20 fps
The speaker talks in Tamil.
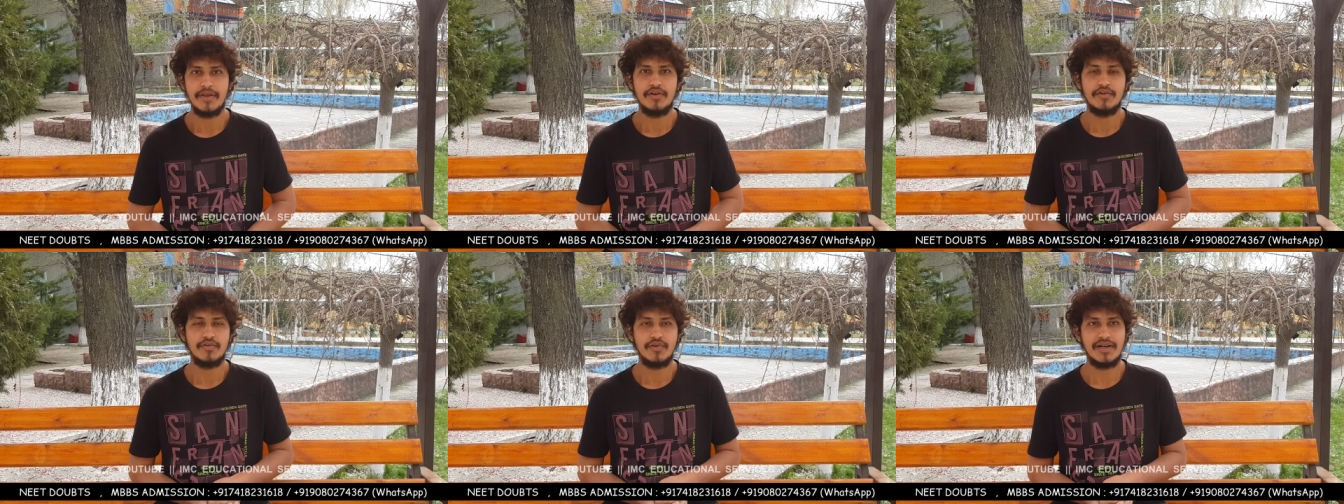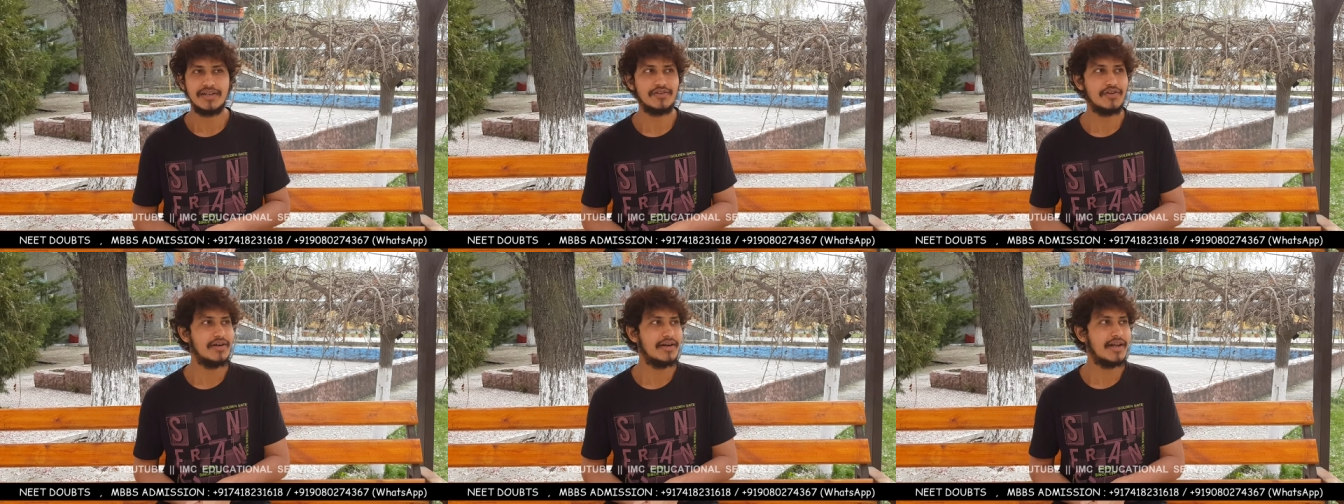ஸோ
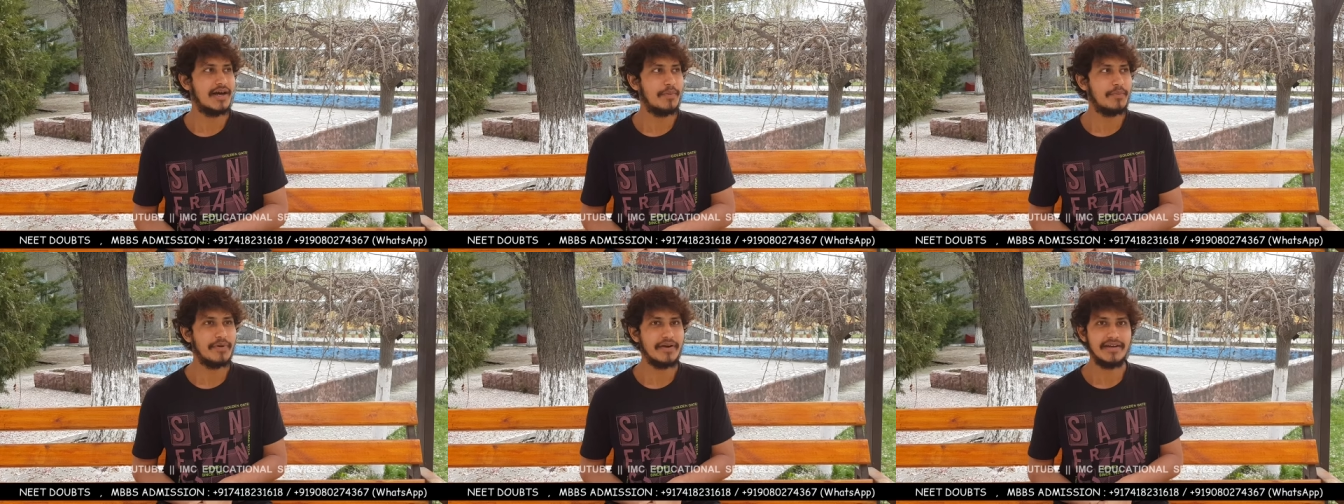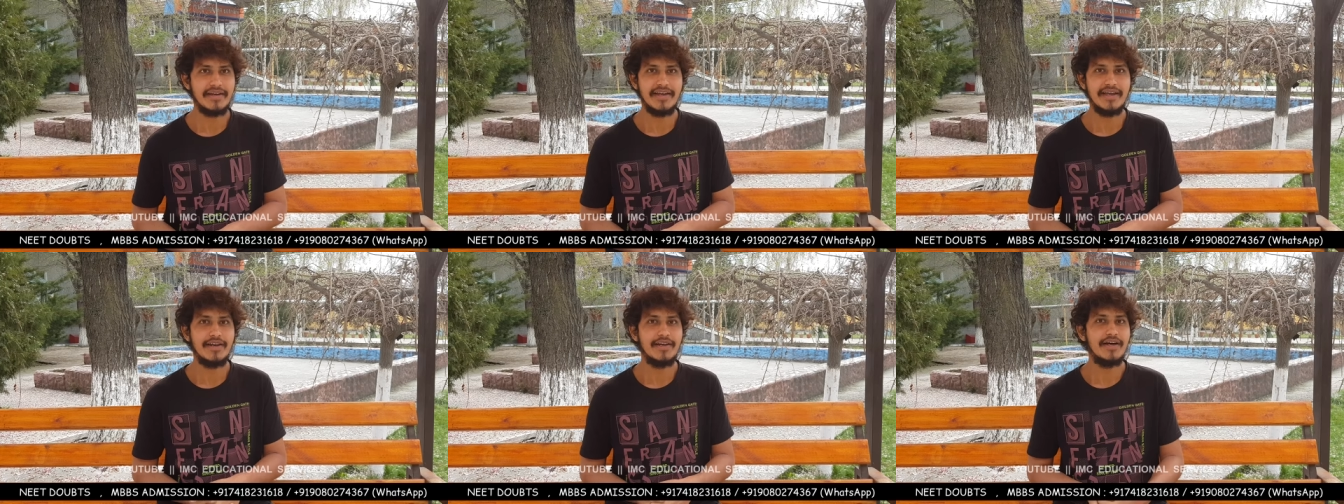ஆக்சுவலாக நான்
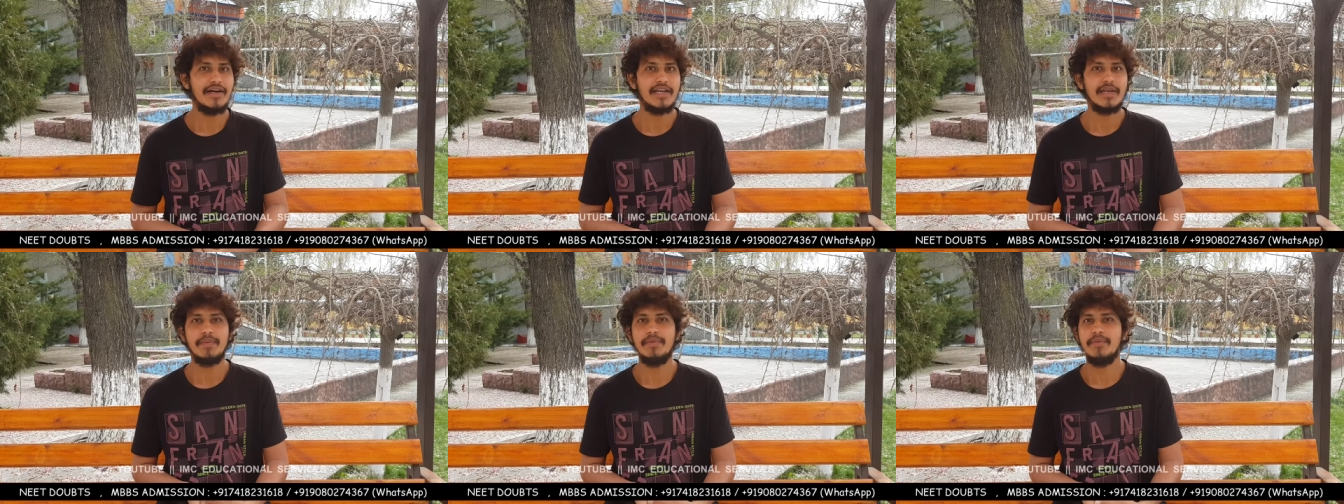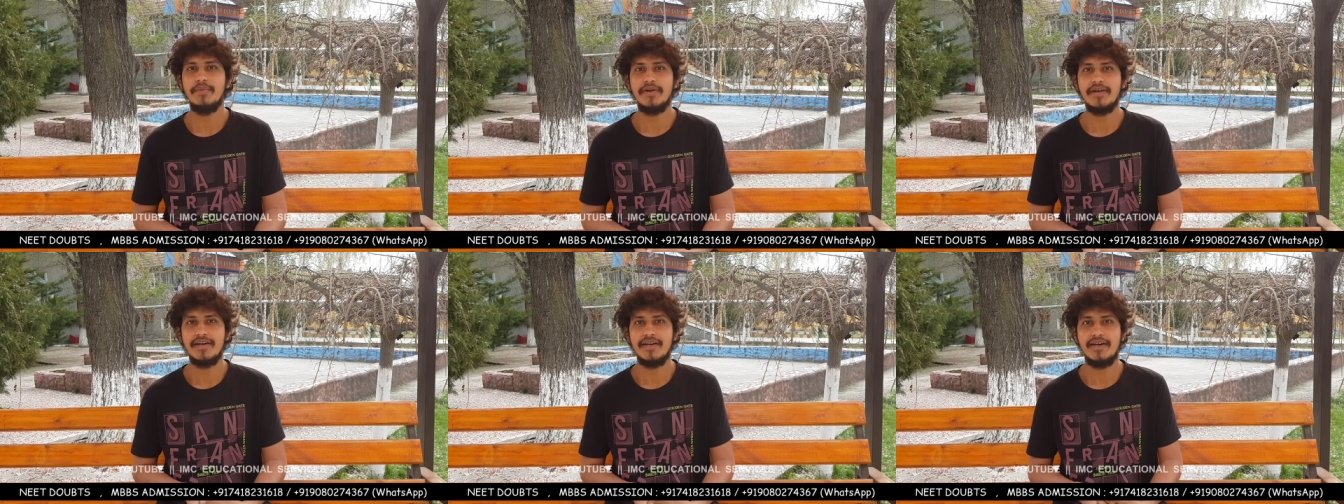போயிட்டு
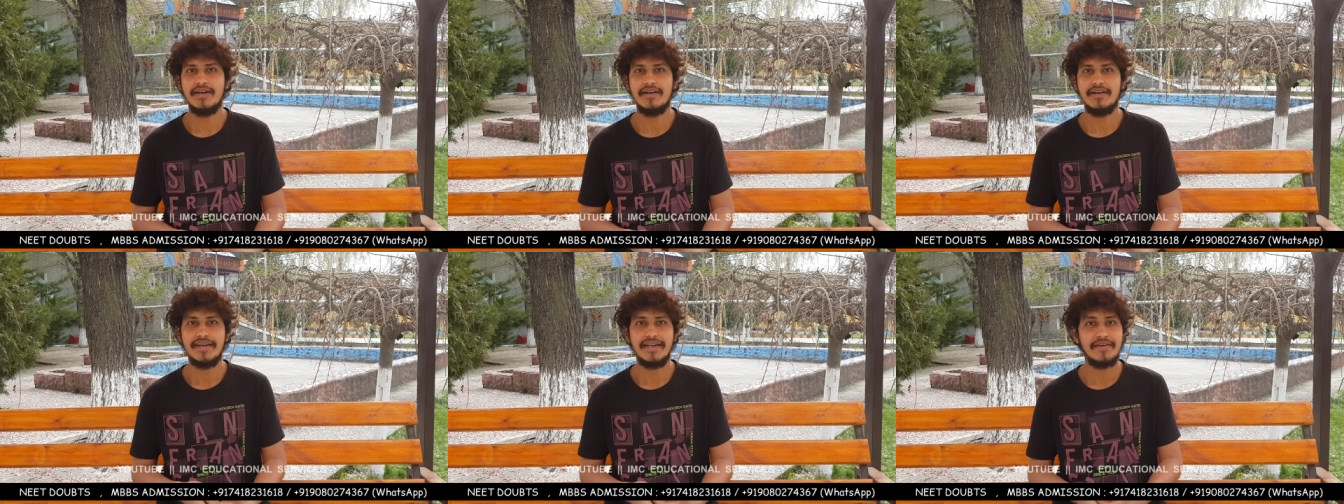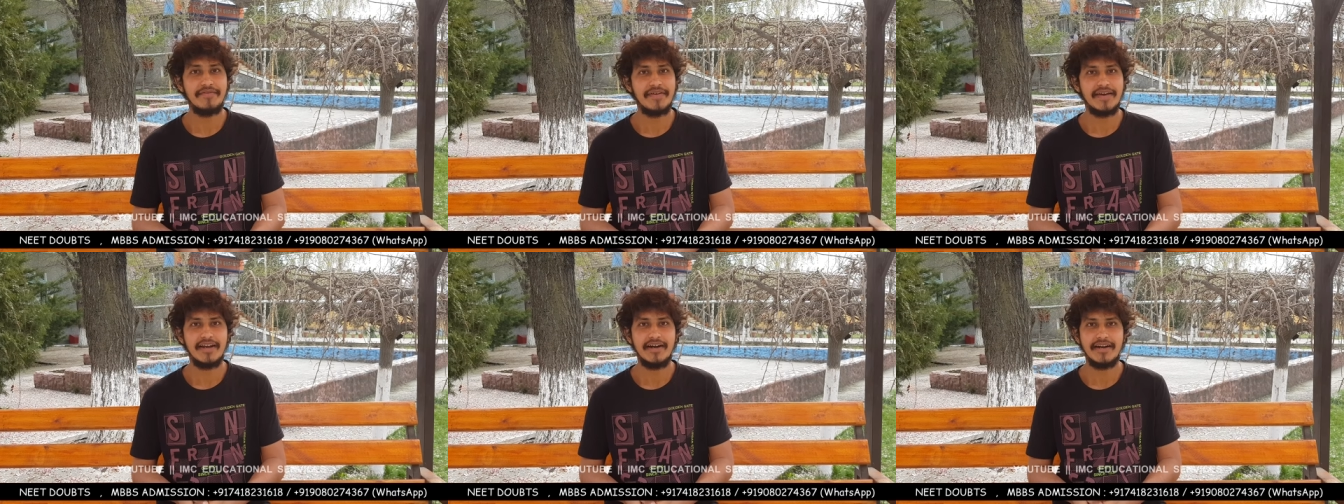எல்லாத்தையுமே போயிட்டு நான்
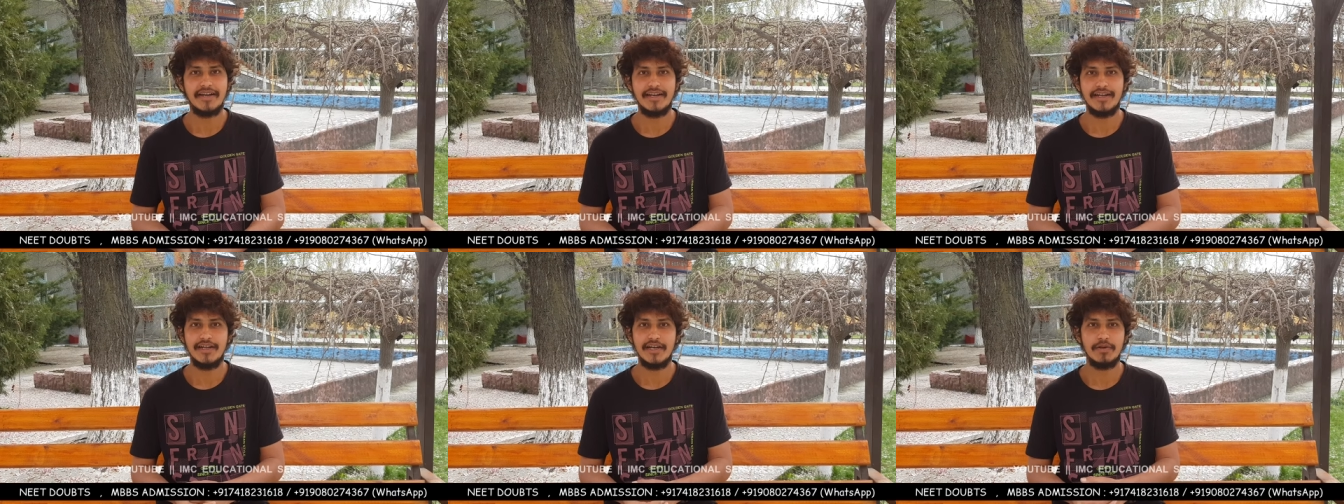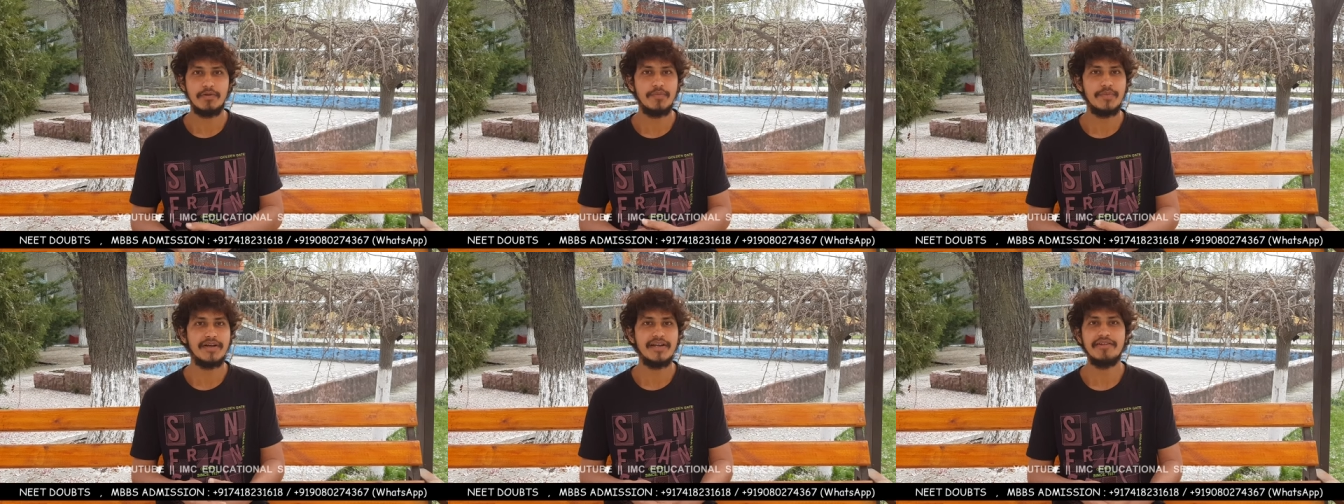நீட் ஃபெயிலான
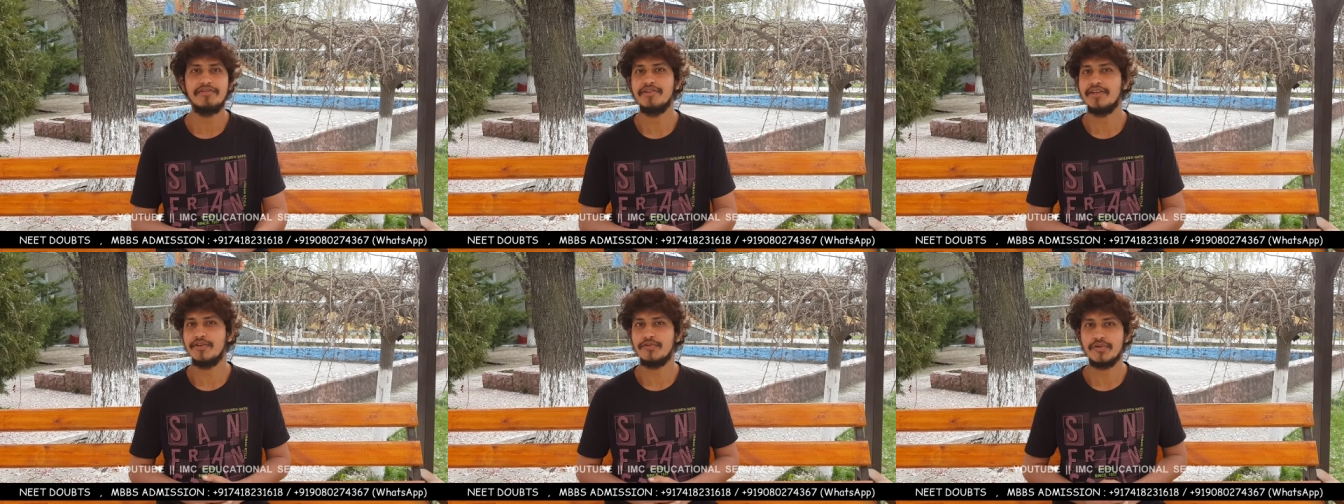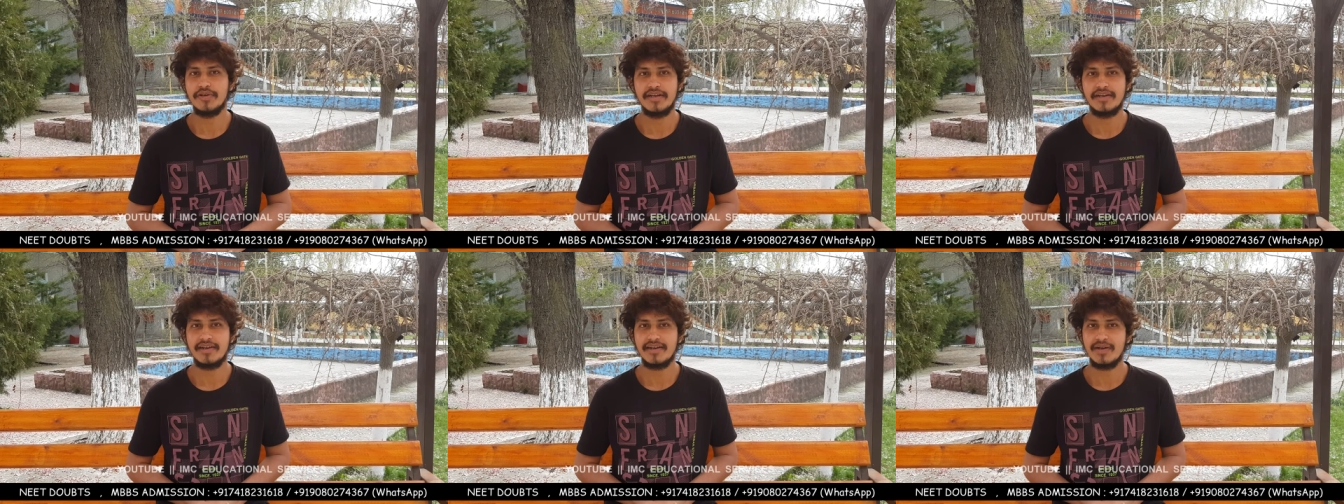எல்லாத்தையும் போயிட்டு வந்து
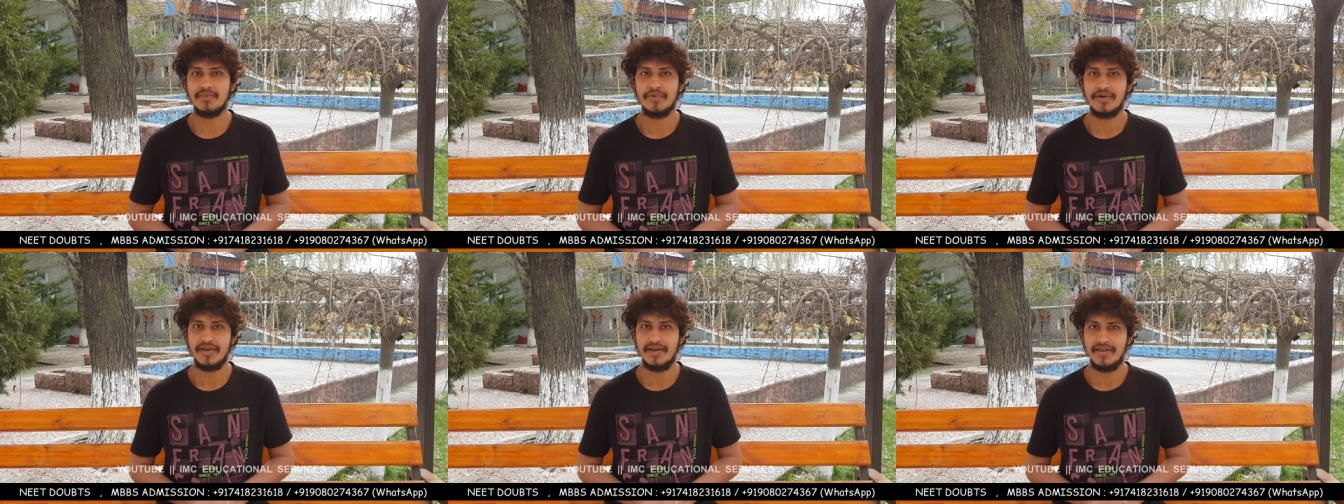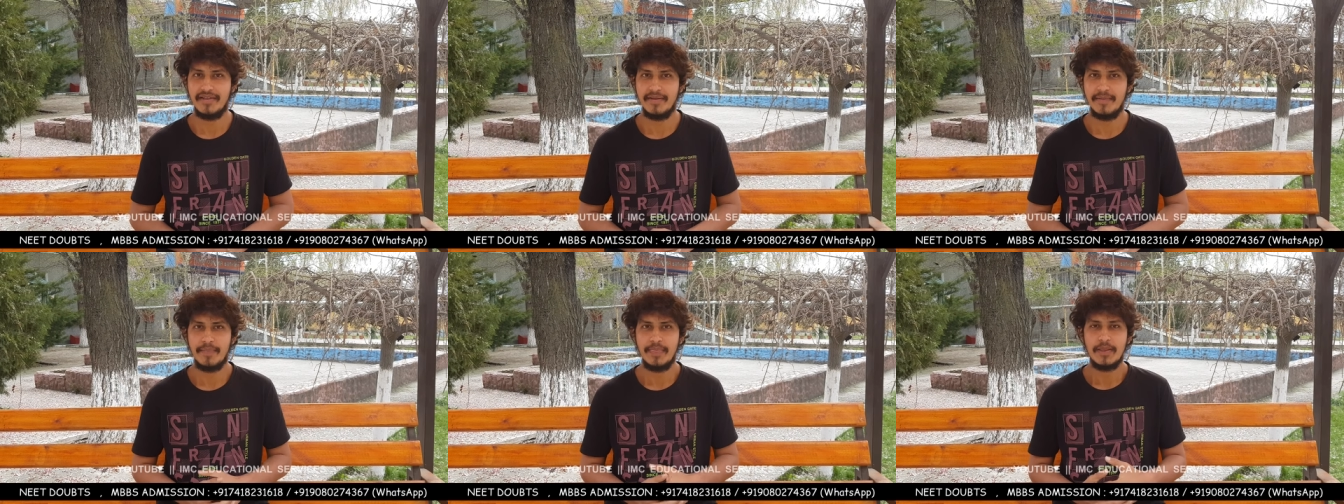நான் சொல்லிட்டு இருக்க
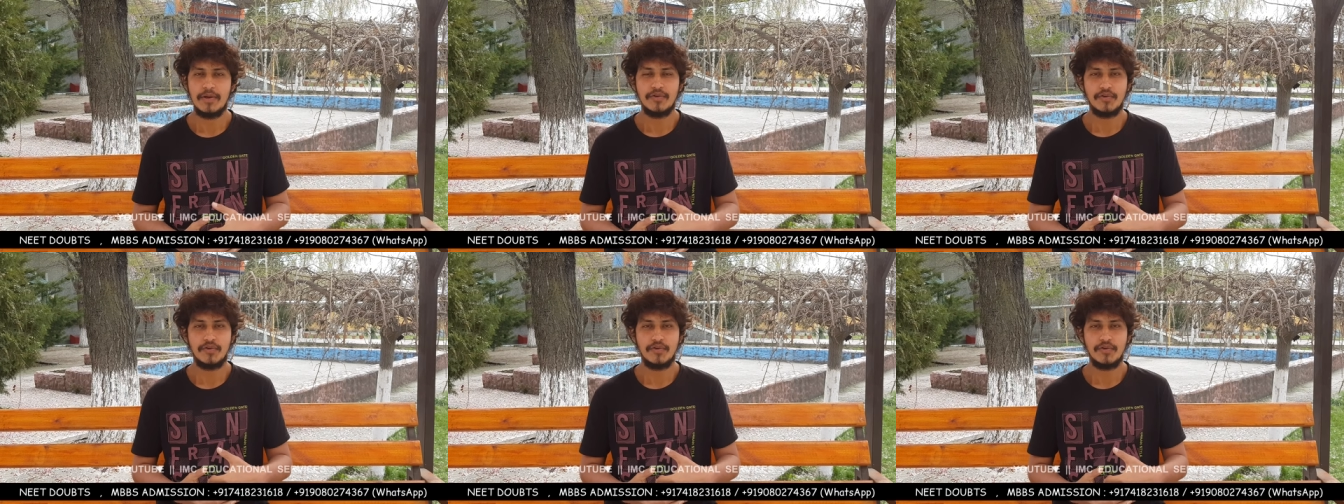முடியாது